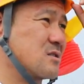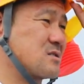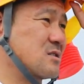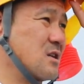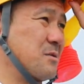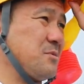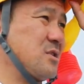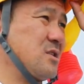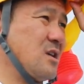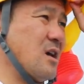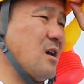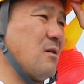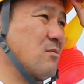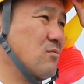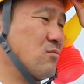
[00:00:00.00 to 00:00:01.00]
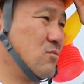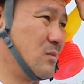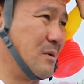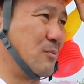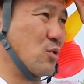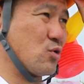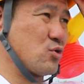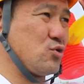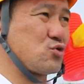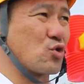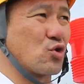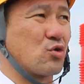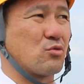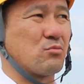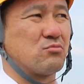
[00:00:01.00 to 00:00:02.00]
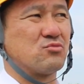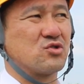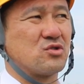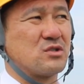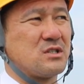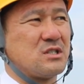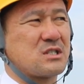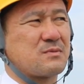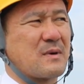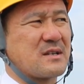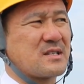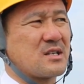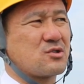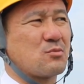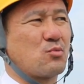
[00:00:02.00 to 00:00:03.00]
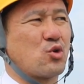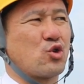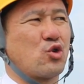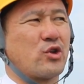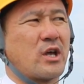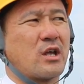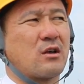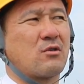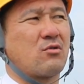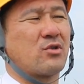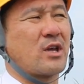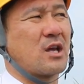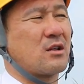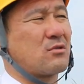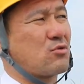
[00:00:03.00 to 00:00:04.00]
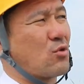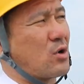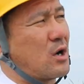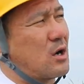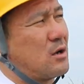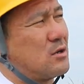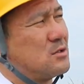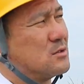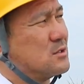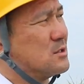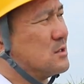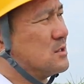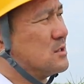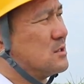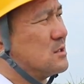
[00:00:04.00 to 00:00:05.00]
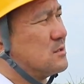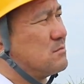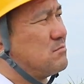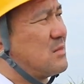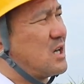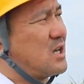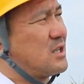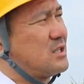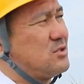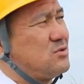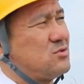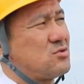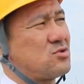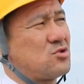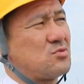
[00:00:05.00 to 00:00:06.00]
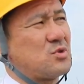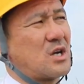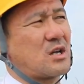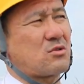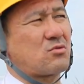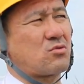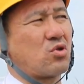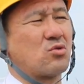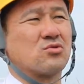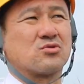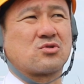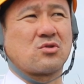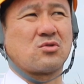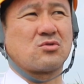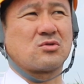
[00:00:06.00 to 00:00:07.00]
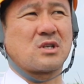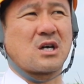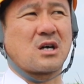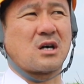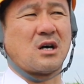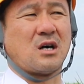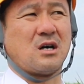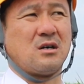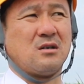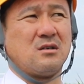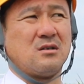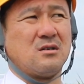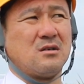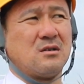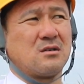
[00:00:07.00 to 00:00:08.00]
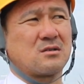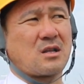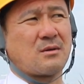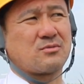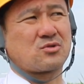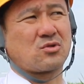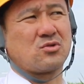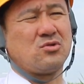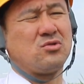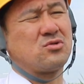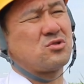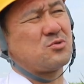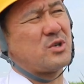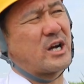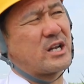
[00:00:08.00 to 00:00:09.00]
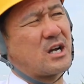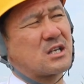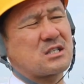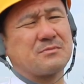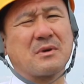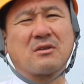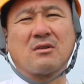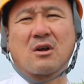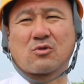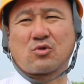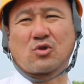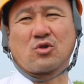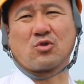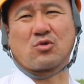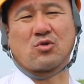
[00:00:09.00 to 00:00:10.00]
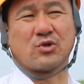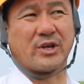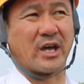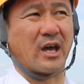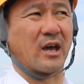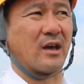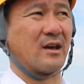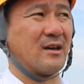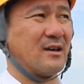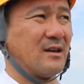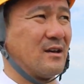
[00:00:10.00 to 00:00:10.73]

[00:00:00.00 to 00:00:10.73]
ちなみにね、まあ、僕その一番最初もう4年5年とか前に YouTube やっとるんですよなんか多分その YouTube やり始めぐらいの時の子で